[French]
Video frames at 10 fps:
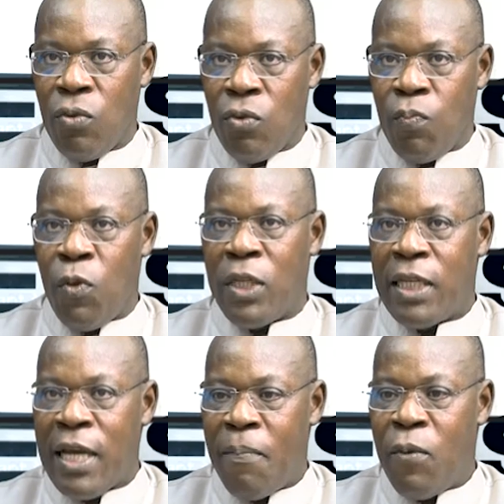
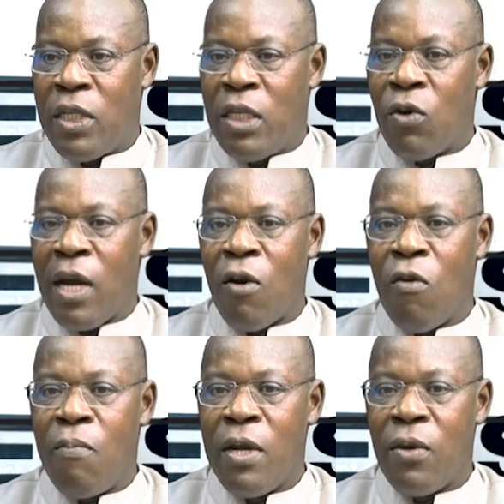Petit à petit, on a
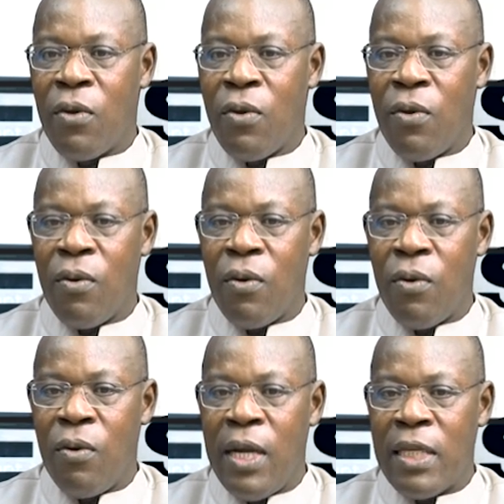compris que euh,
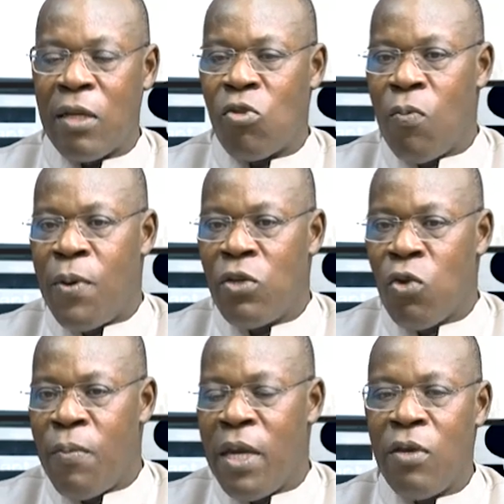les entreprises au
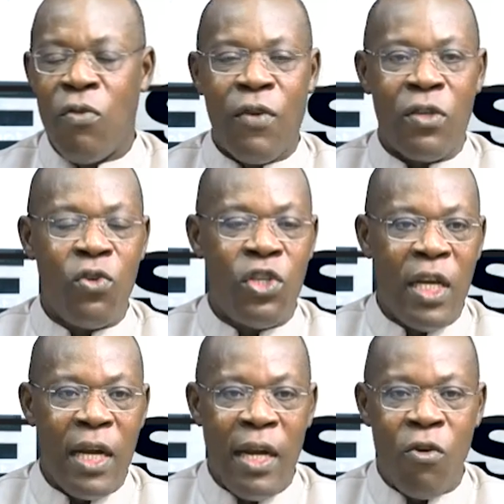Bénin, de façon
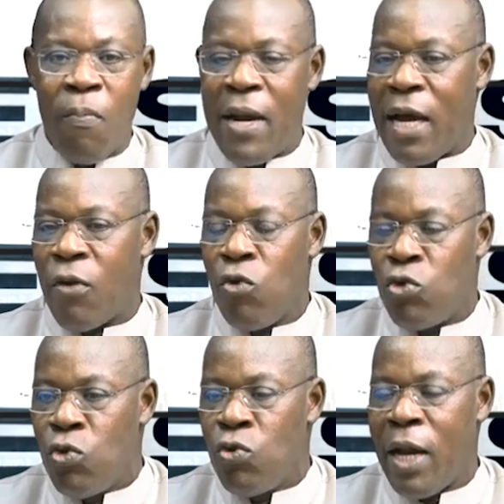générale, n'ont pas la
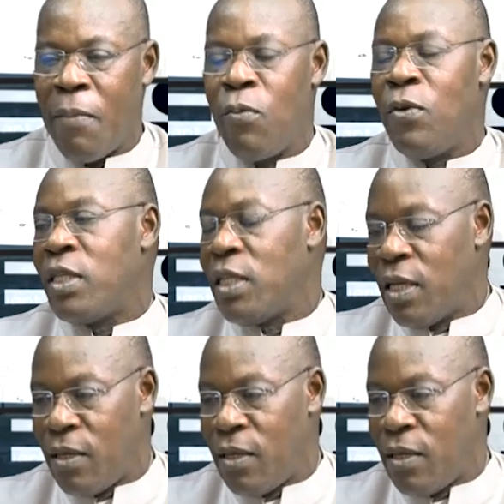culture de la publicité.